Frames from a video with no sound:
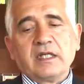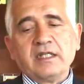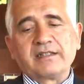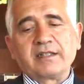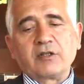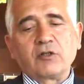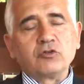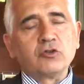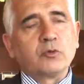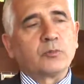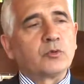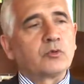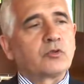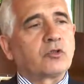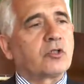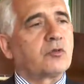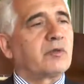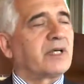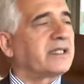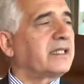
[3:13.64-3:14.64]
Il secondo
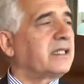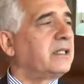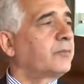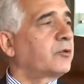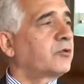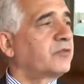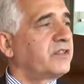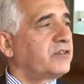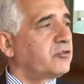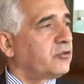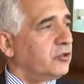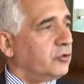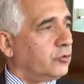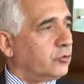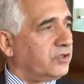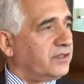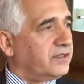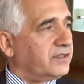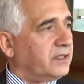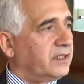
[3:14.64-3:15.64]
punto riguarda le professioni
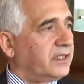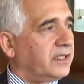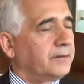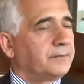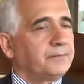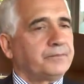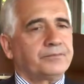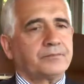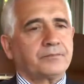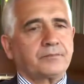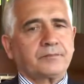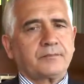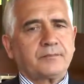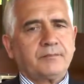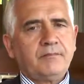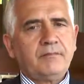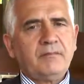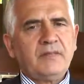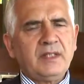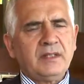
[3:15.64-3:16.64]
turistiche.
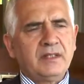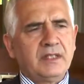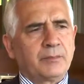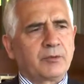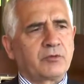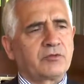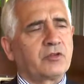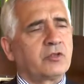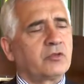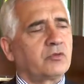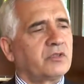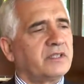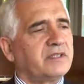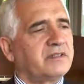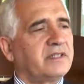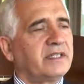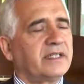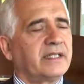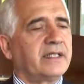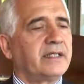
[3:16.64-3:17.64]
Le professioni
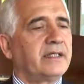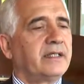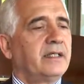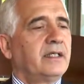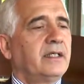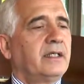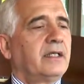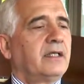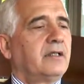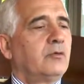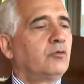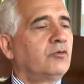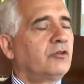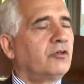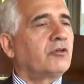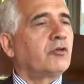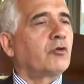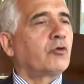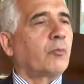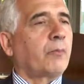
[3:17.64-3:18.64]
turistiche,
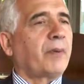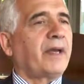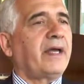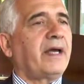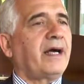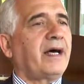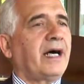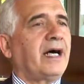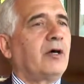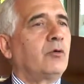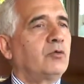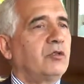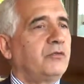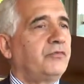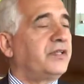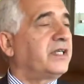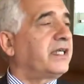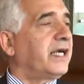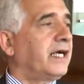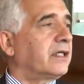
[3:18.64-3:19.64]
l'Unione Europea ha
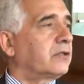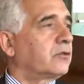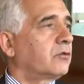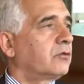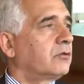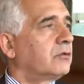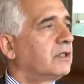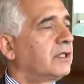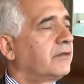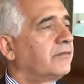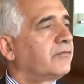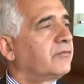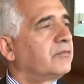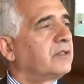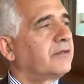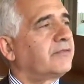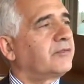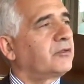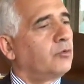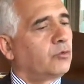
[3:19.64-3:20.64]
unificato la,
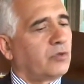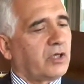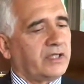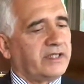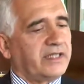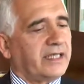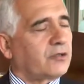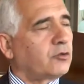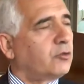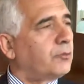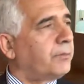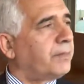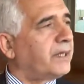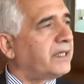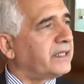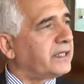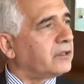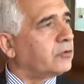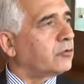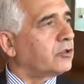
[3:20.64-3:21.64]
la figura di
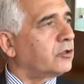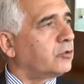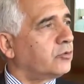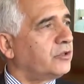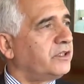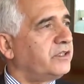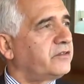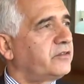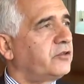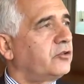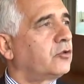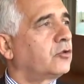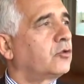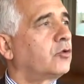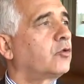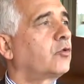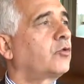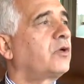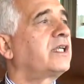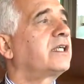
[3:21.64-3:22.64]
accompagnatore turistico
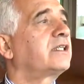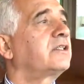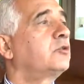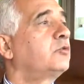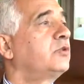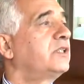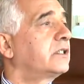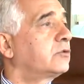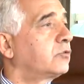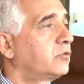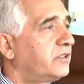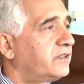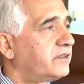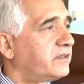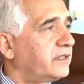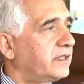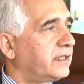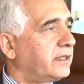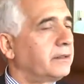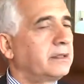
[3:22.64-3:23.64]
con quella di guida
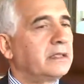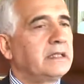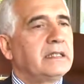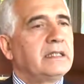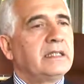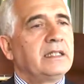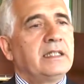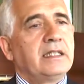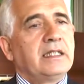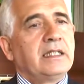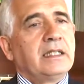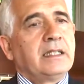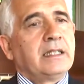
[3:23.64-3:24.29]
turistica